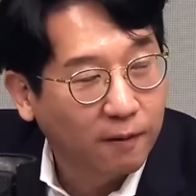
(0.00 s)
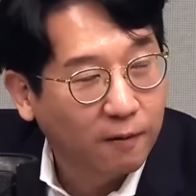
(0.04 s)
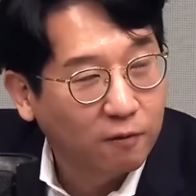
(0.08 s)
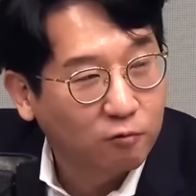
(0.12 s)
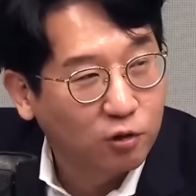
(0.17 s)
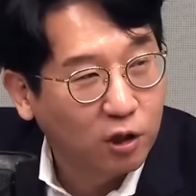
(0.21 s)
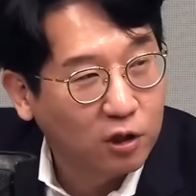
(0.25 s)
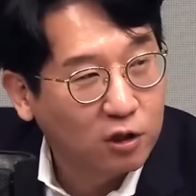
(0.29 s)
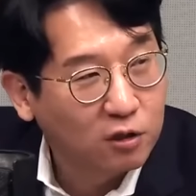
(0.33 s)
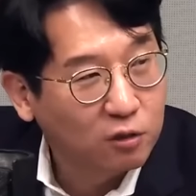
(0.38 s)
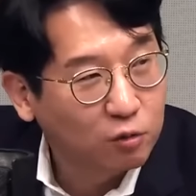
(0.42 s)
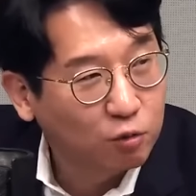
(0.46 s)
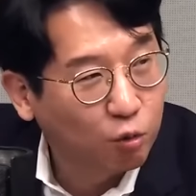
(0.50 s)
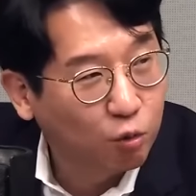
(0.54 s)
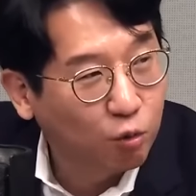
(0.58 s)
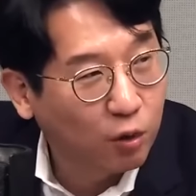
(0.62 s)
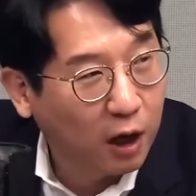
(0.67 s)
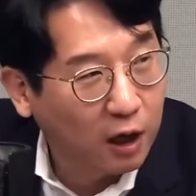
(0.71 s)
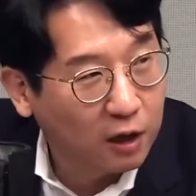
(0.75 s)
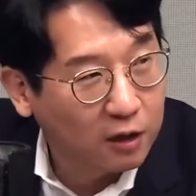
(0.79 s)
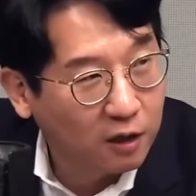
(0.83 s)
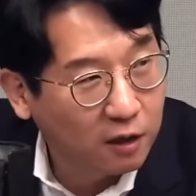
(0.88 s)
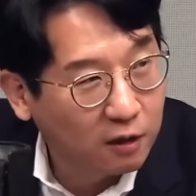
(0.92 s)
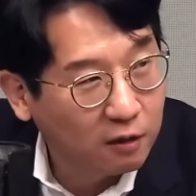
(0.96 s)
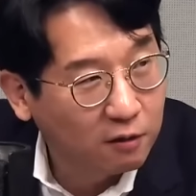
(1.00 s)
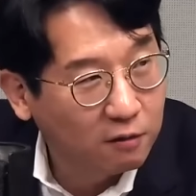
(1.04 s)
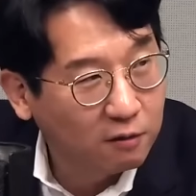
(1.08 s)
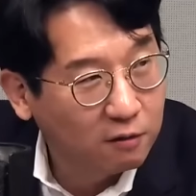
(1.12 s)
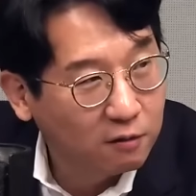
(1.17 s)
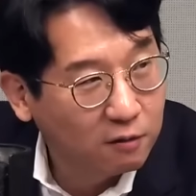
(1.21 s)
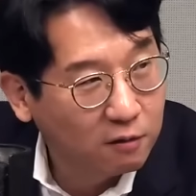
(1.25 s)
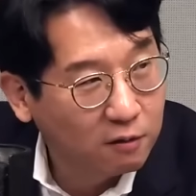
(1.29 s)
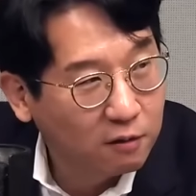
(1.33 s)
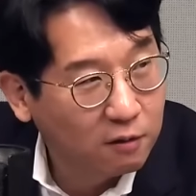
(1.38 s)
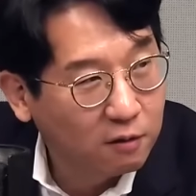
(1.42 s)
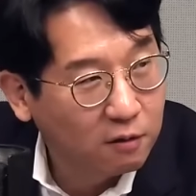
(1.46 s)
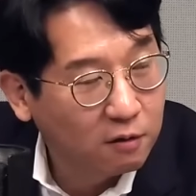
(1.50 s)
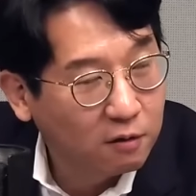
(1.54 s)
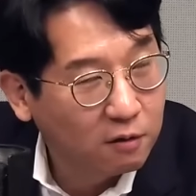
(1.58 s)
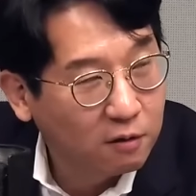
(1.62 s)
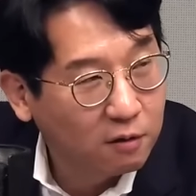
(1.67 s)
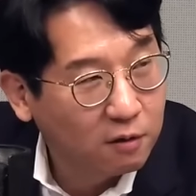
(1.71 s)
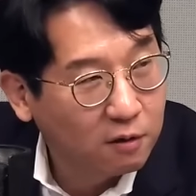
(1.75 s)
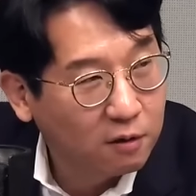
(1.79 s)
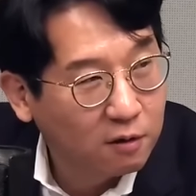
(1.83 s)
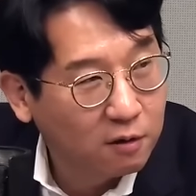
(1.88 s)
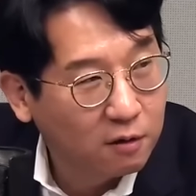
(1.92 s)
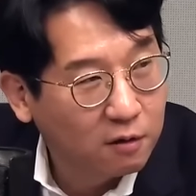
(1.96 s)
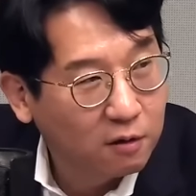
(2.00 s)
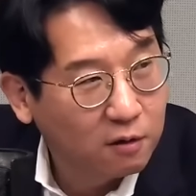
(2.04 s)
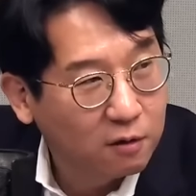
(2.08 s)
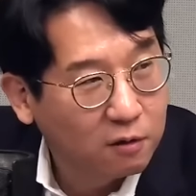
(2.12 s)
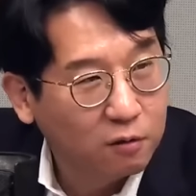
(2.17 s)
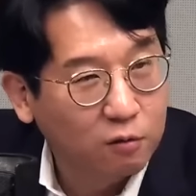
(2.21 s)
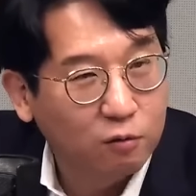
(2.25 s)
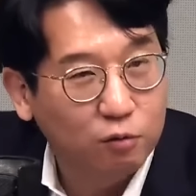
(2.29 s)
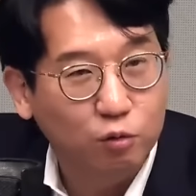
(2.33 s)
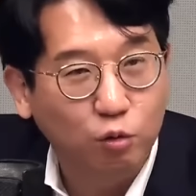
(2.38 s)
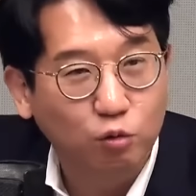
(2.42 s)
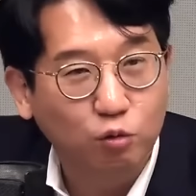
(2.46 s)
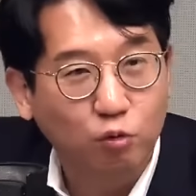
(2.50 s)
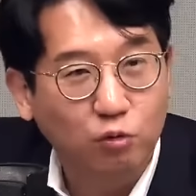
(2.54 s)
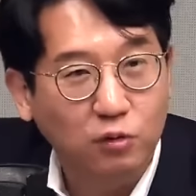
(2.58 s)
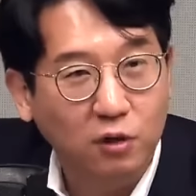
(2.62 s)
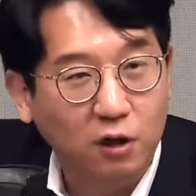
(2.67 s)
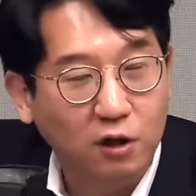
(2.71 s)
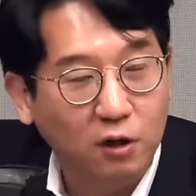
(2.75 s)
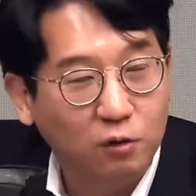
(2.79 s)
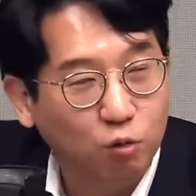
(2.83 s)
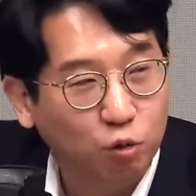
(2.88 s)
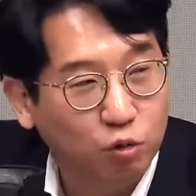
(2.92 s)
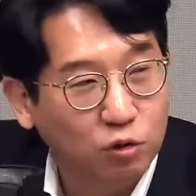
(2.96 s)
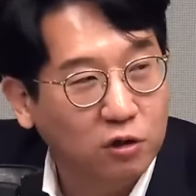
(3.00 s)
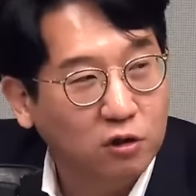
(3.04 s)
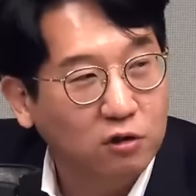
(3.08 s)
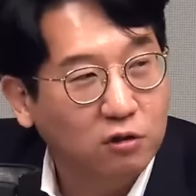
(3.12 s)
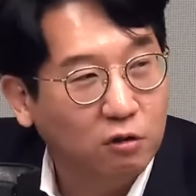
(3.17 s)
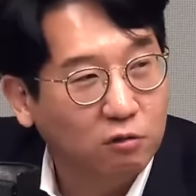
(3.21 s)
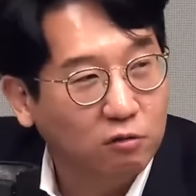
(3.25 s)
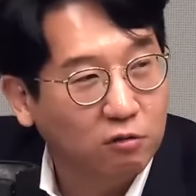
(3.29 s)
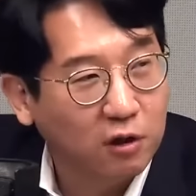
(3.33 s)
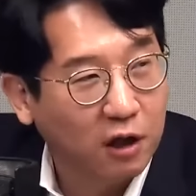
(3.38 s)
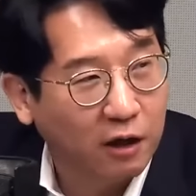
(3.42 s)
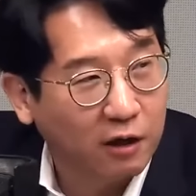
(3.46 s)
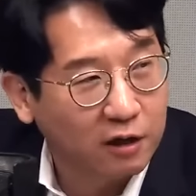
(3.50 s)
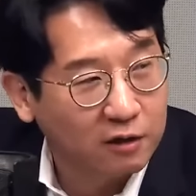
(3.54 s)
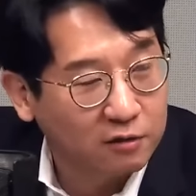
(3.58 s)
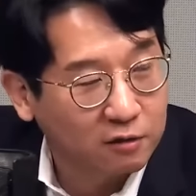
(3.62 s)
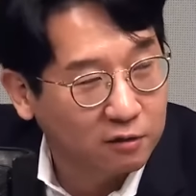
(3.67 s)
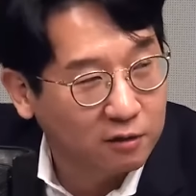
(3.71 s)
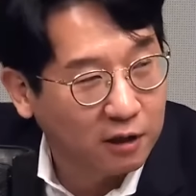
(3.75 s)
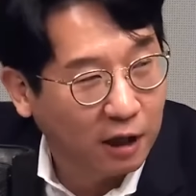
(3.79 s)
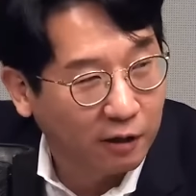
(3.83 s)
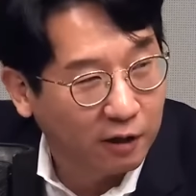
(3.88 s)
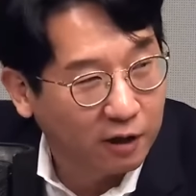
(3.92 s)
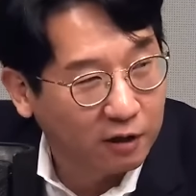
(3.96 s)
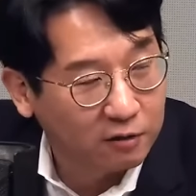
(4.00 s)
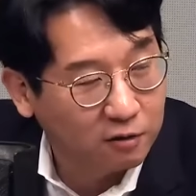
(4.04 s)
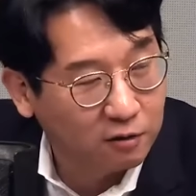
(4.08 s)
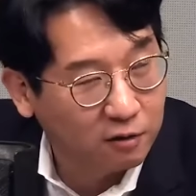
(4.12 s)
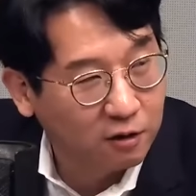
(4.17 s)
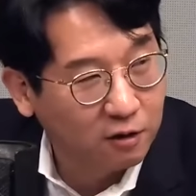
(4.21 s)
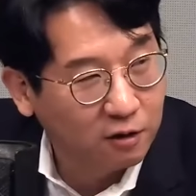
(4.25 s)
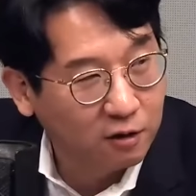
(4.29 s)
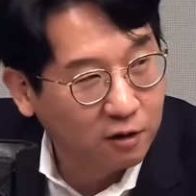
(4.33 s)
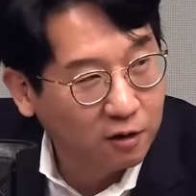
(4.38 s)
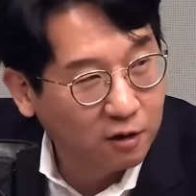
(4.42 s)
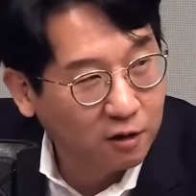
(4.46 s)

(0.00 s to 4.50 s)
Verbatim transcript: 죄질은 좋은 거 아니에요. 아, 이거 최악이죠. 그리고 소속사가 조직적으로 나가서 나와서